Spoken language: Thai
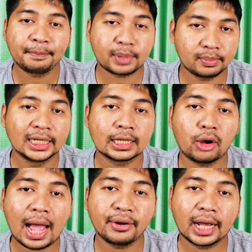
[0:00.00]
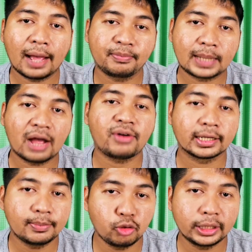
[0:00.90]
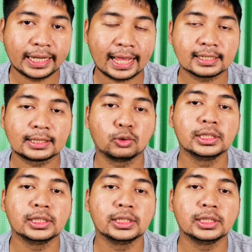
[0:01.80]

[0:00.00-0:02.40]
การประเมินคร่าวๆนะครับทางฝั่งญี่ปุ่นเนี่ย